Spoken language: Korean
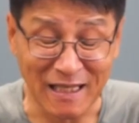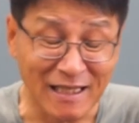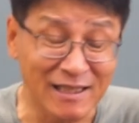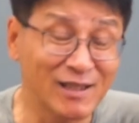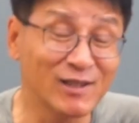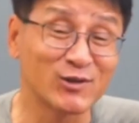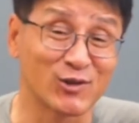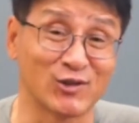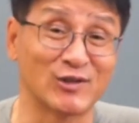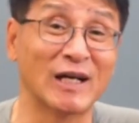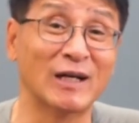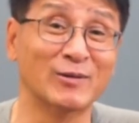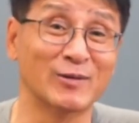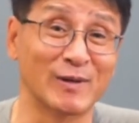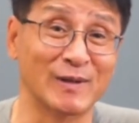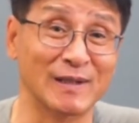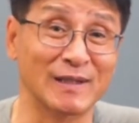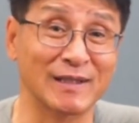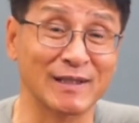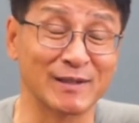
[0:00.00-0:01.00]
자기들
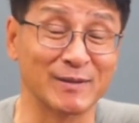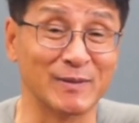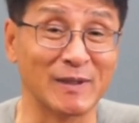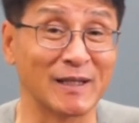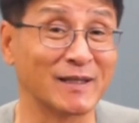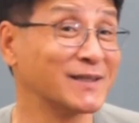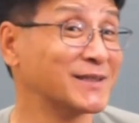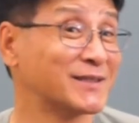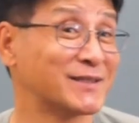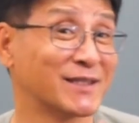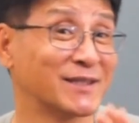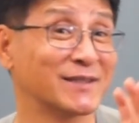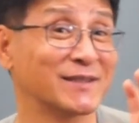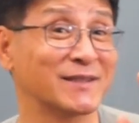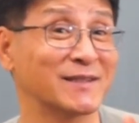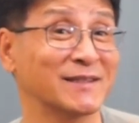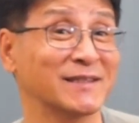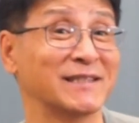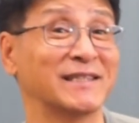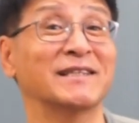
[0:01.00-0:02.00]
주장으로는 그렇습니다. 그런데 저는
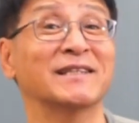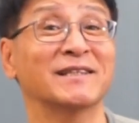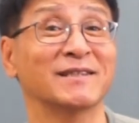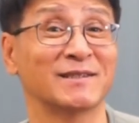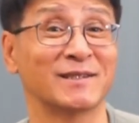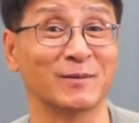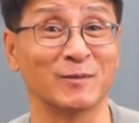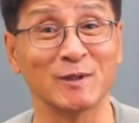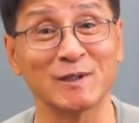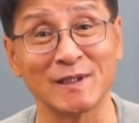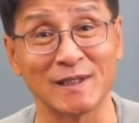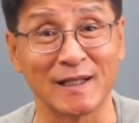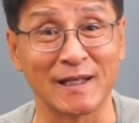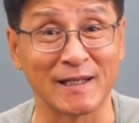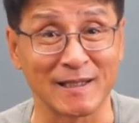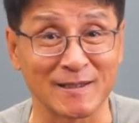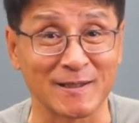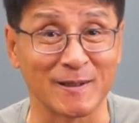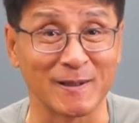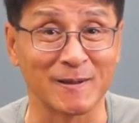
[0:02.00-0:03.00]
그 기능은 써보질
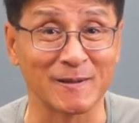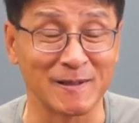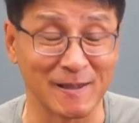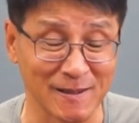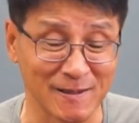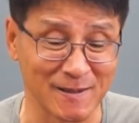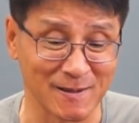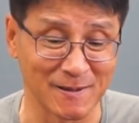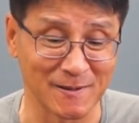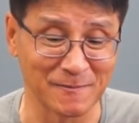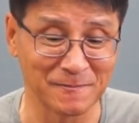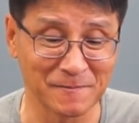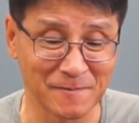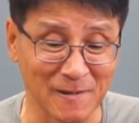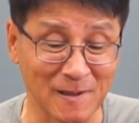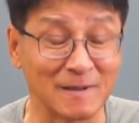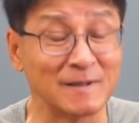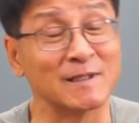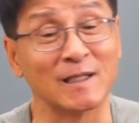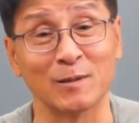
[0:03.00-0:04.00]
않았어요. 그래서
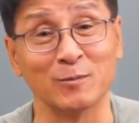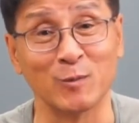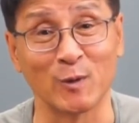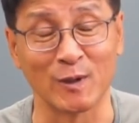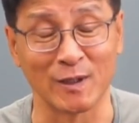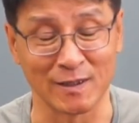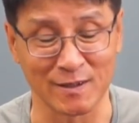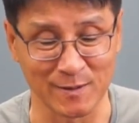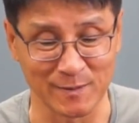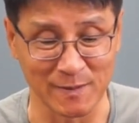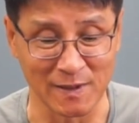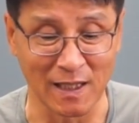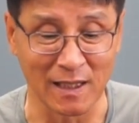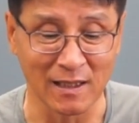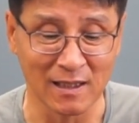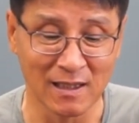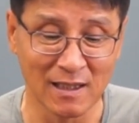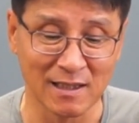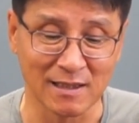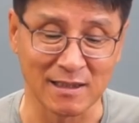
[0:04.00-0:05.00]
그건 잘 모르겠습니다.
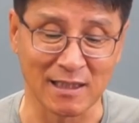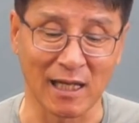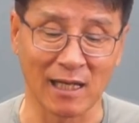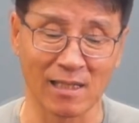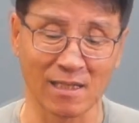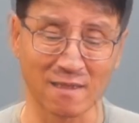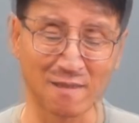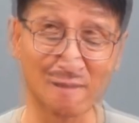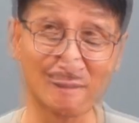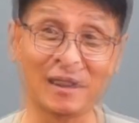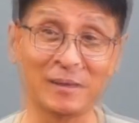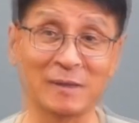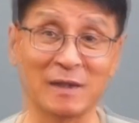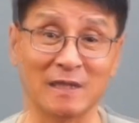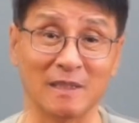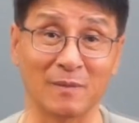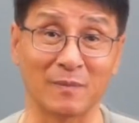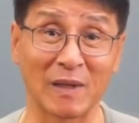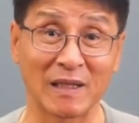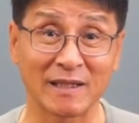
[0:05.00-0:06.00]
예, 그 다음에
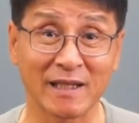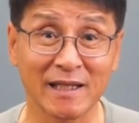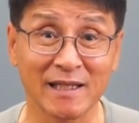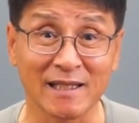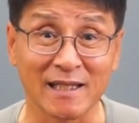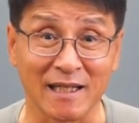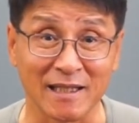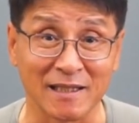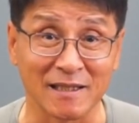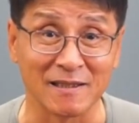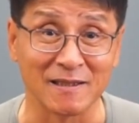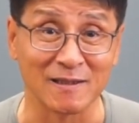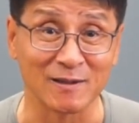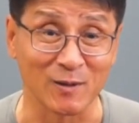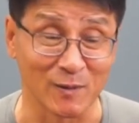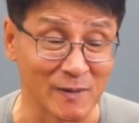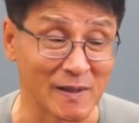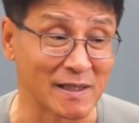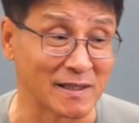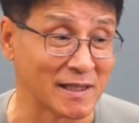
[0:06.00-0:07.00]
이제 배터리 이야기를
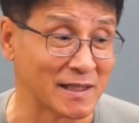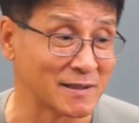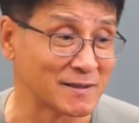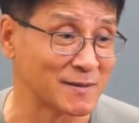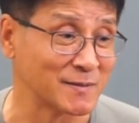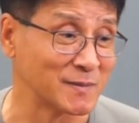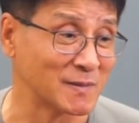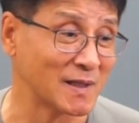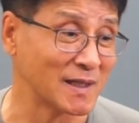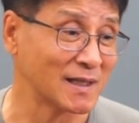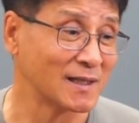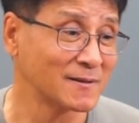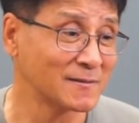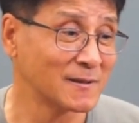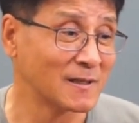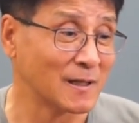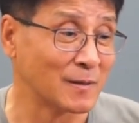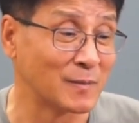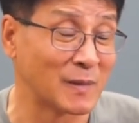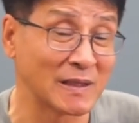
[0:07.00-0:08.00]
좀 해야 되겠습니다.
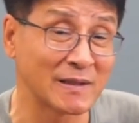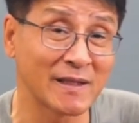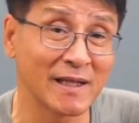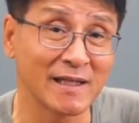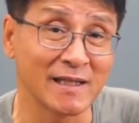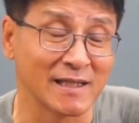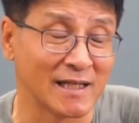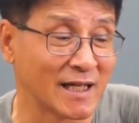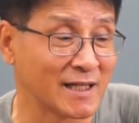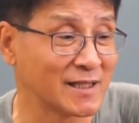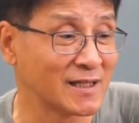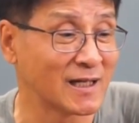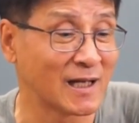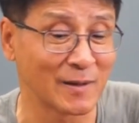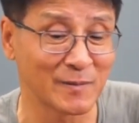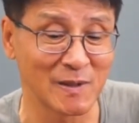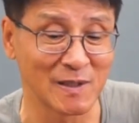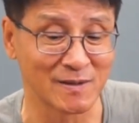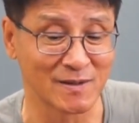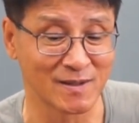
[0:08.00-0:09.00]
예, 배터리 이야기를
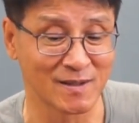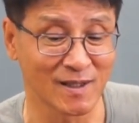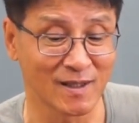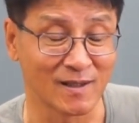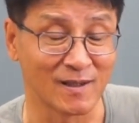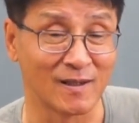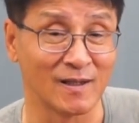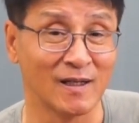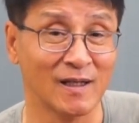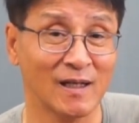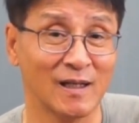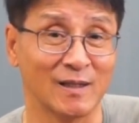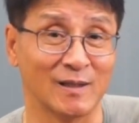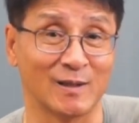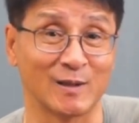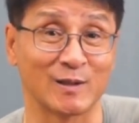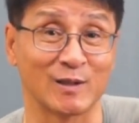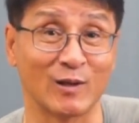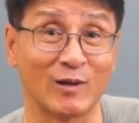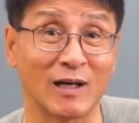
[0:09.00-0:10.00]
하면서
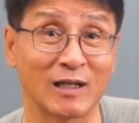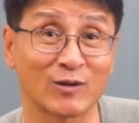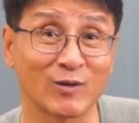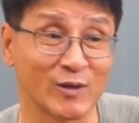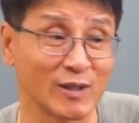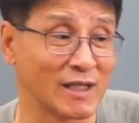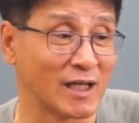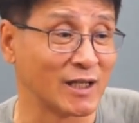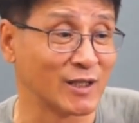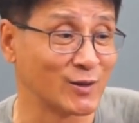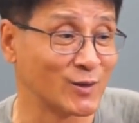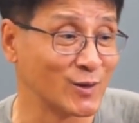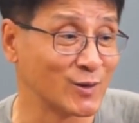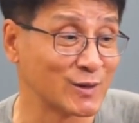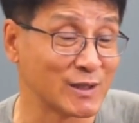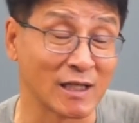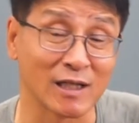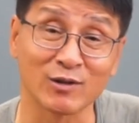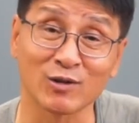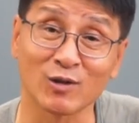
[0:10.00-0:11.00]
예, 정확도
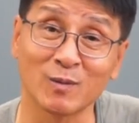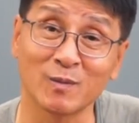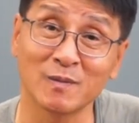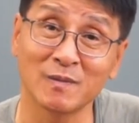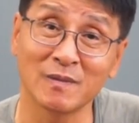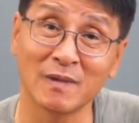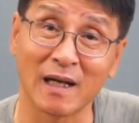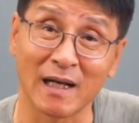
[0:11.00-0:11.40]
이야기도 제가 좀